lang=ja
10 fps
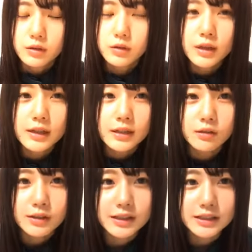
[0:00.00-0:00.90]
それだ
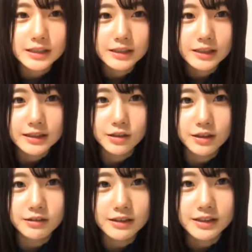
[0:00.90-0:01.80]
と私が1人
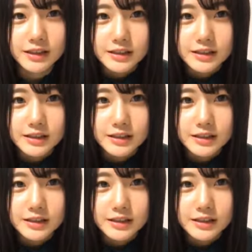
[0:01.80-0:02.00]
暮らし